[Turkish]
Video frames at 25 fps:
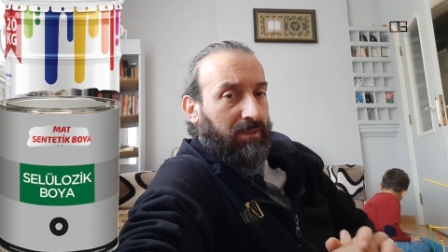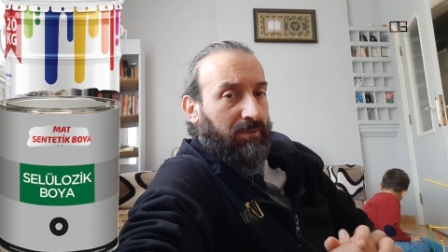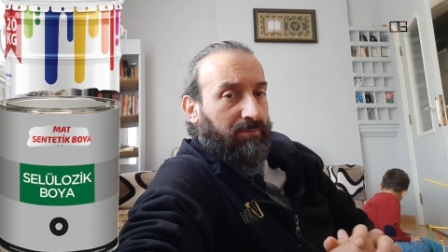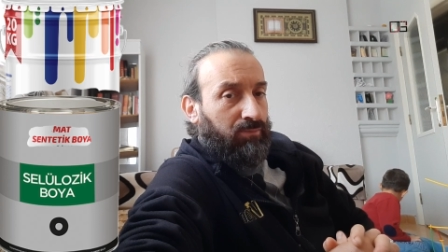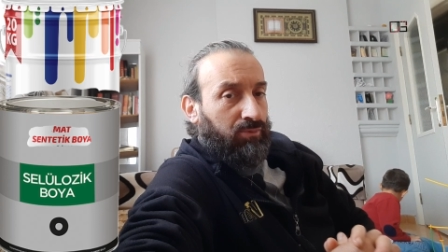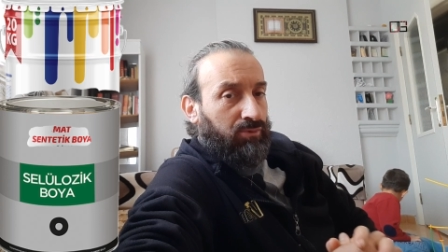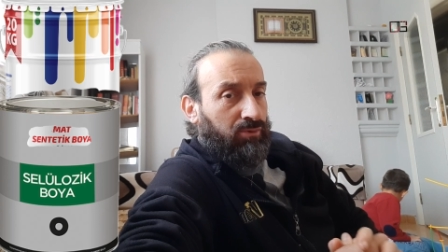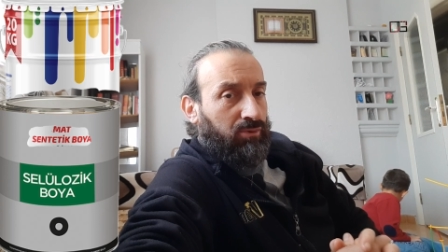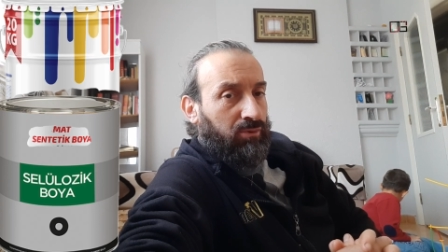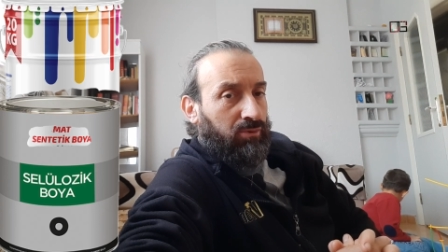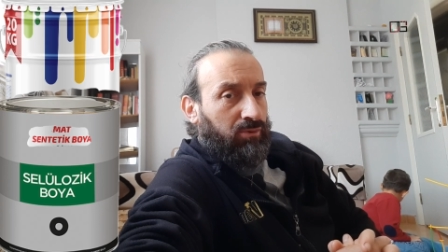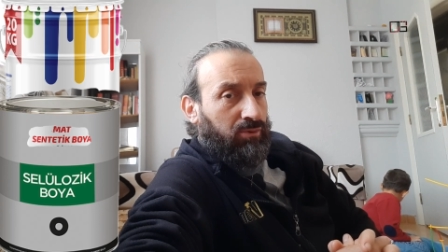
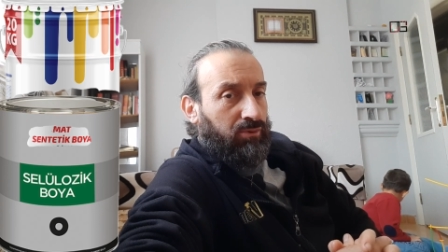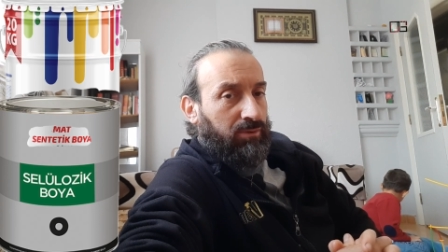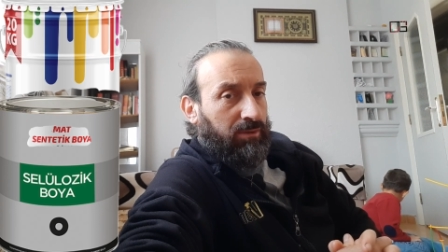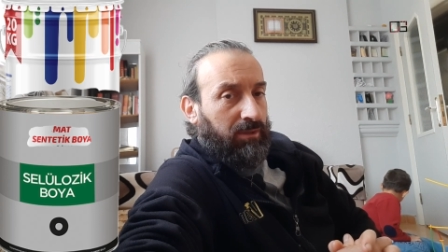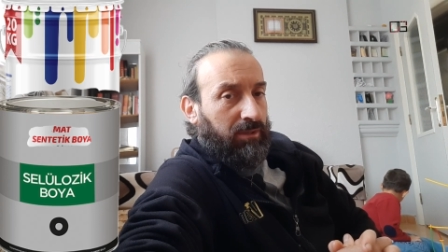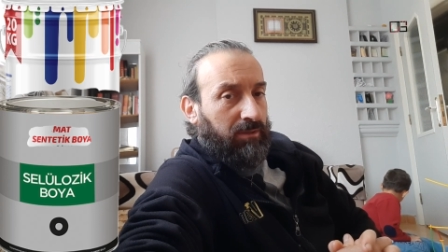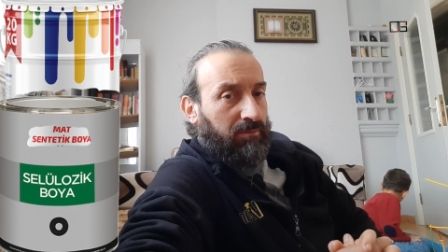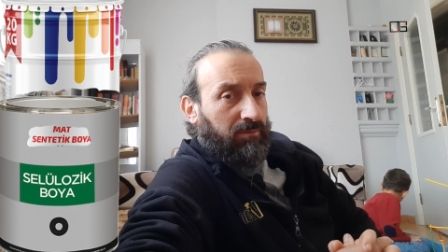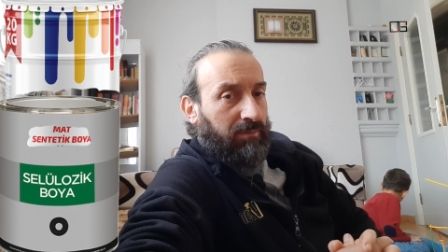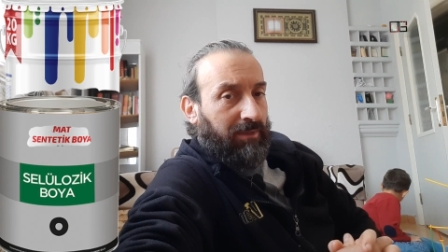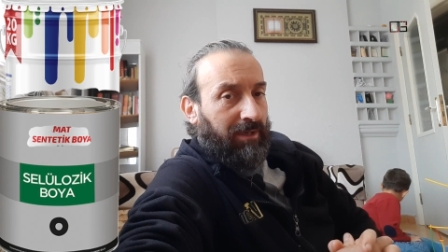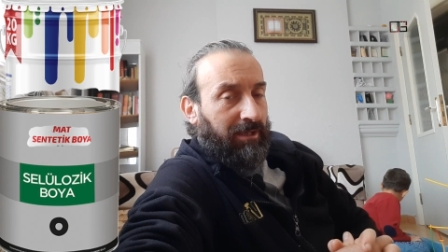Bunu
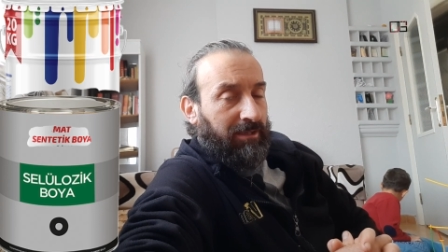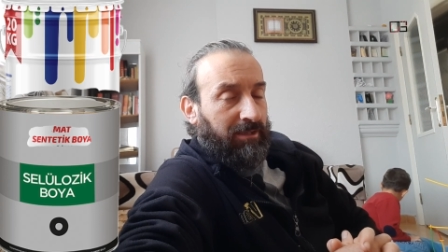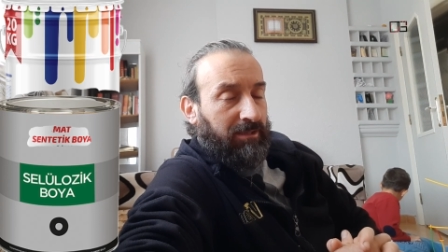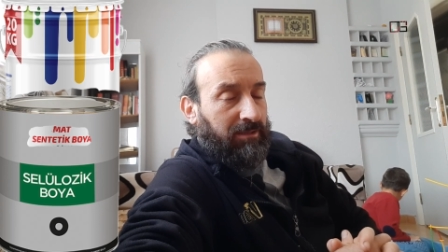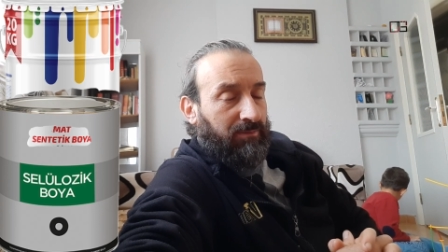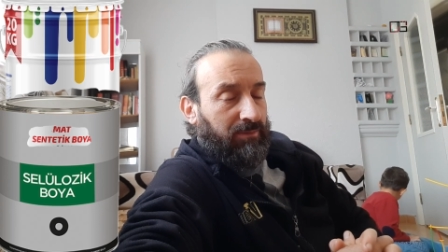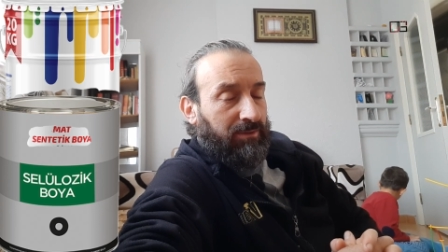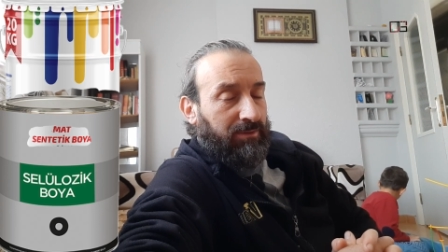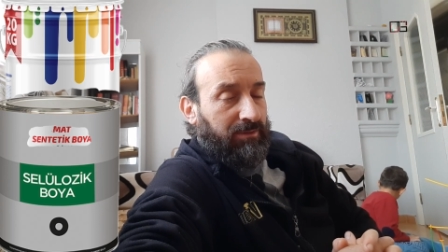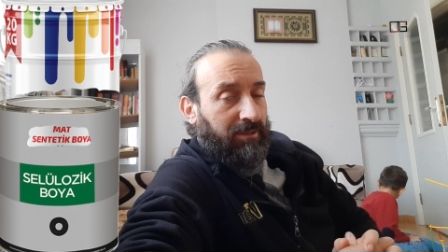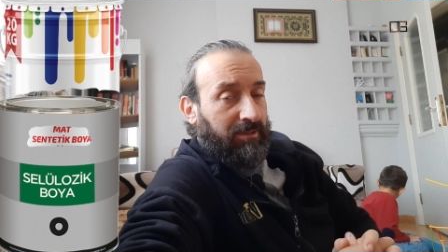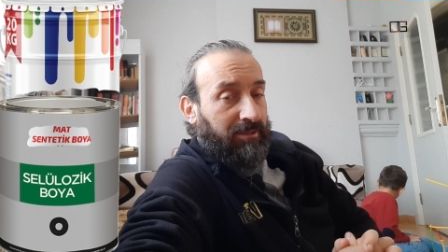kullanma
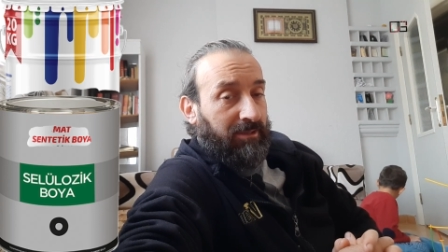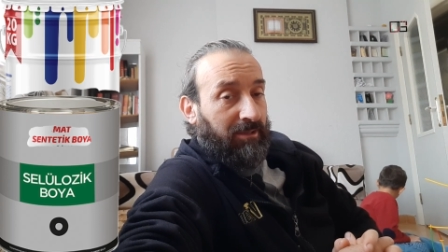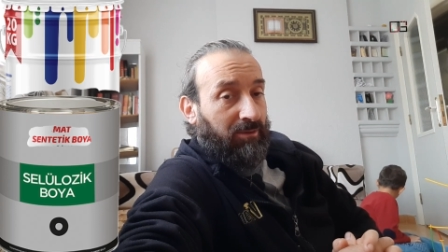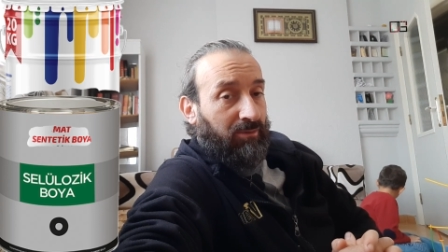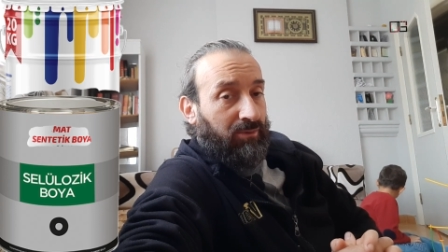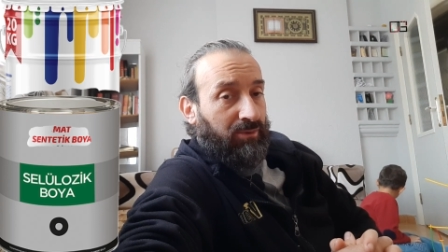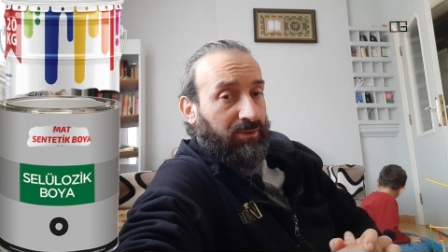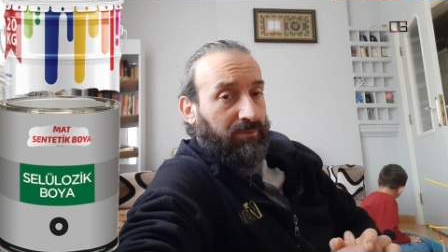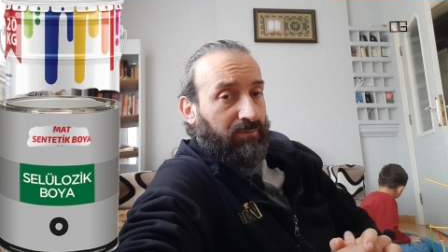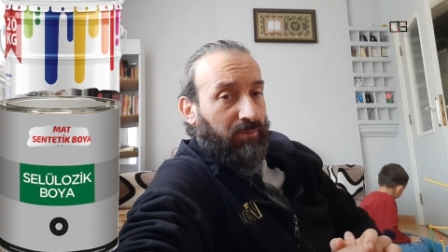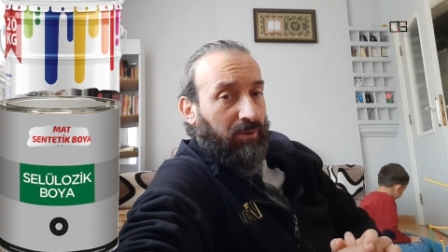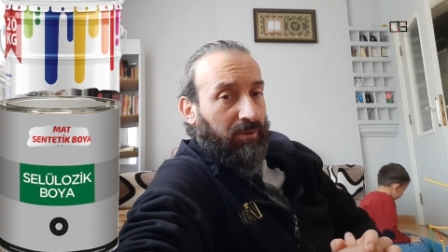anlamında,
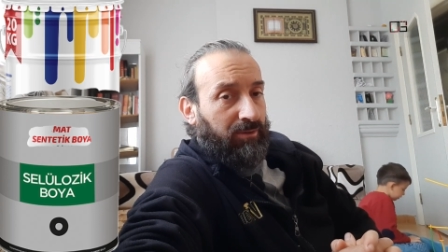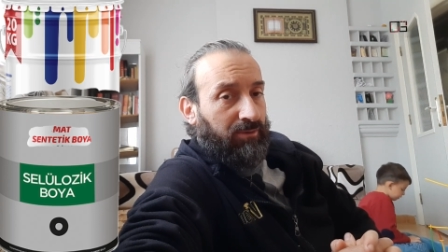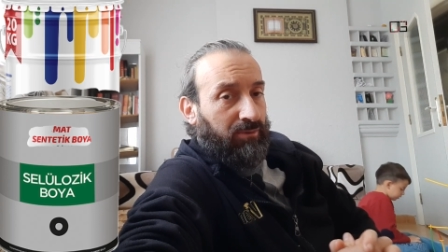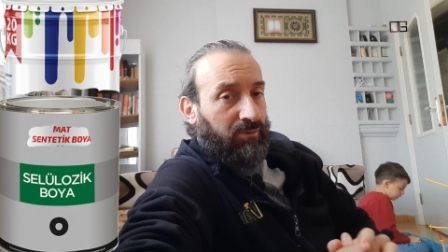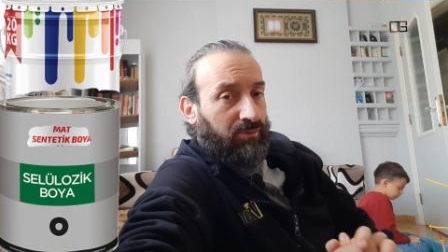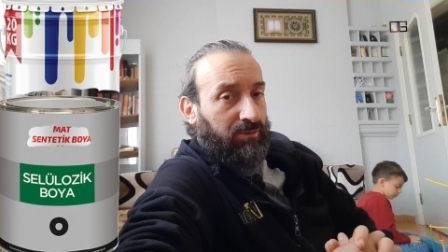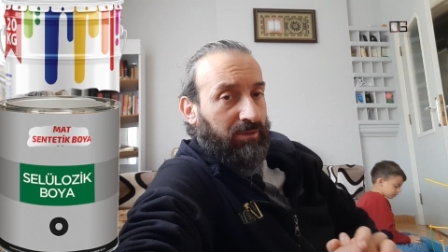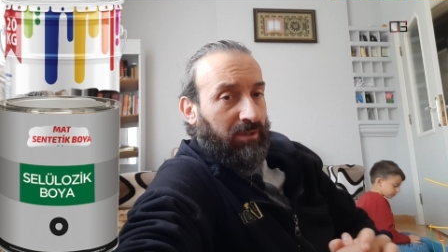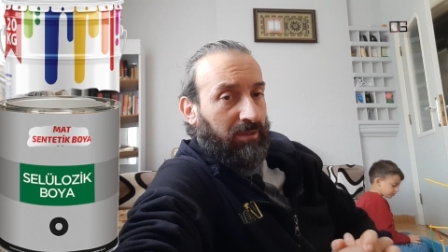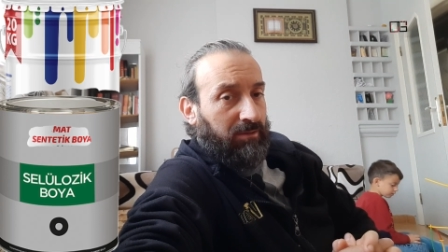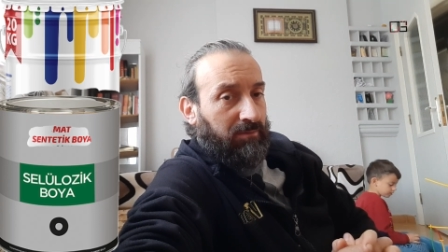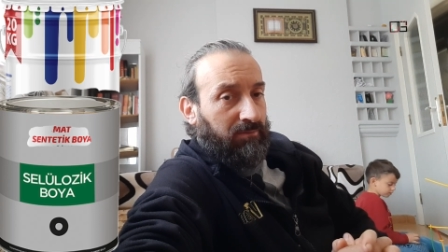selülozik boyaları
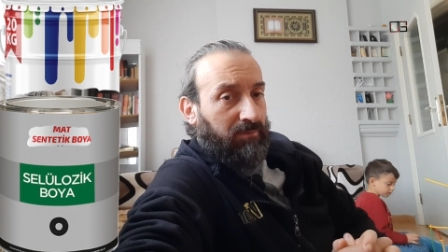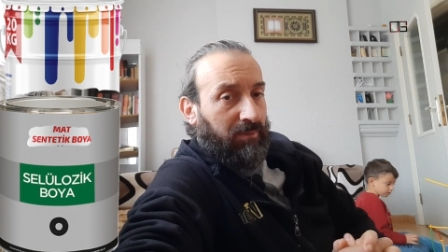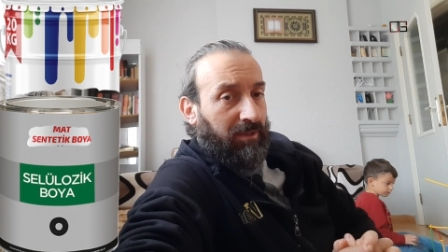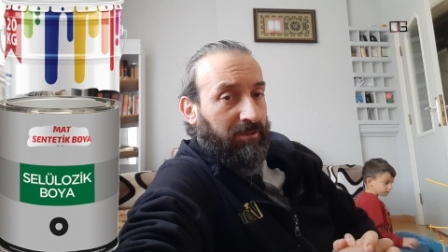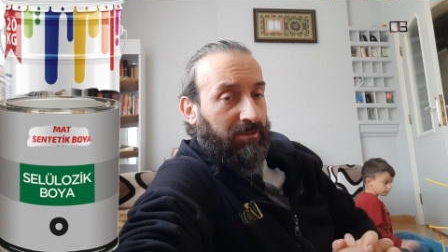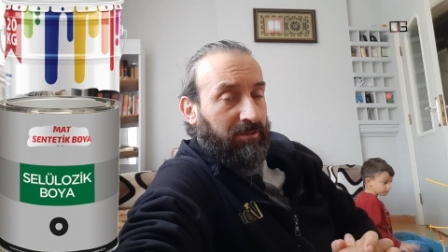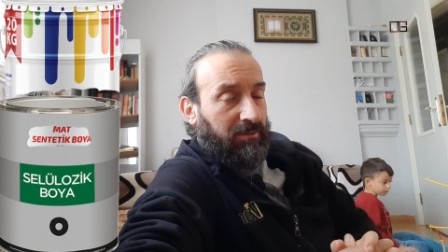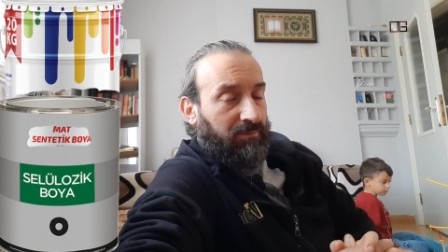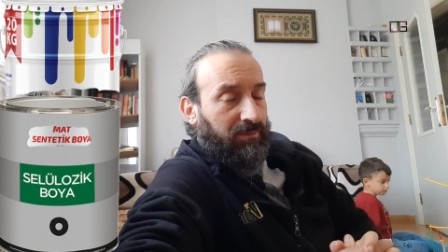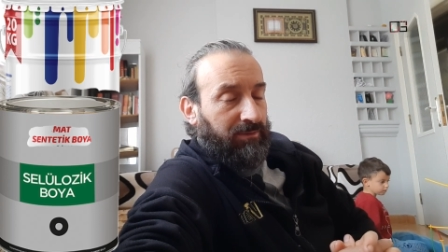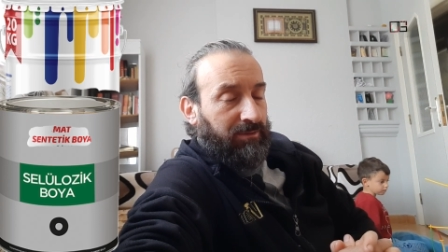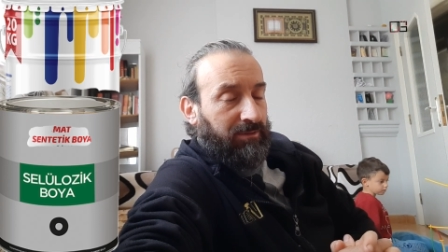kullanma
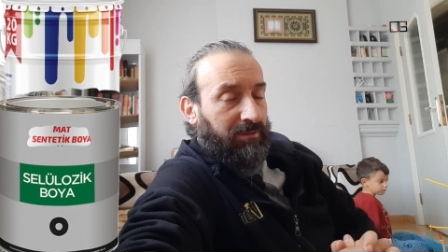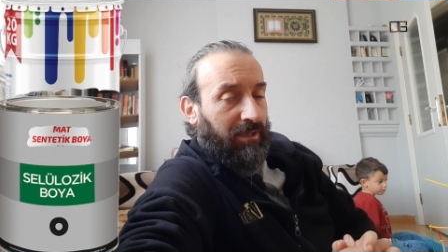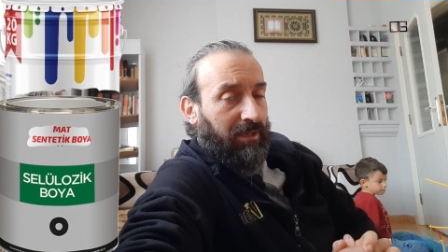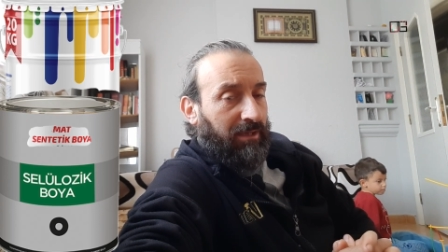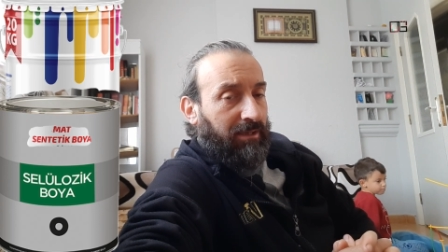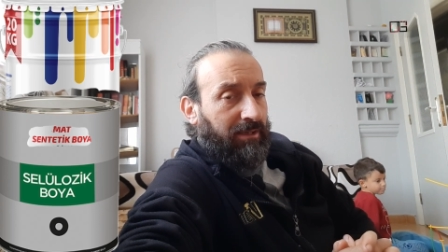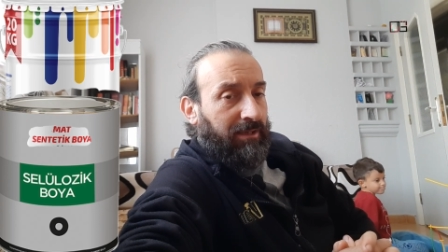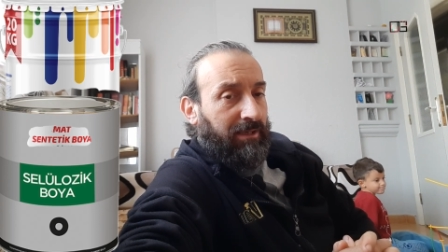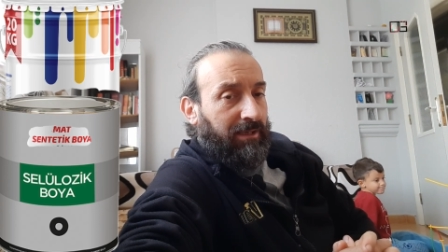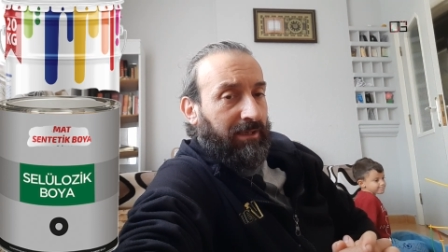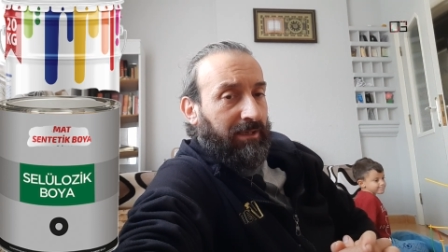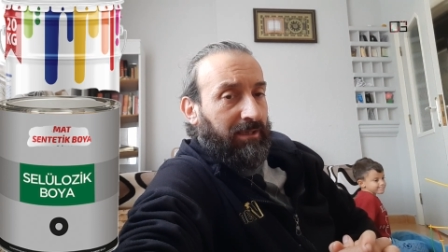anlamında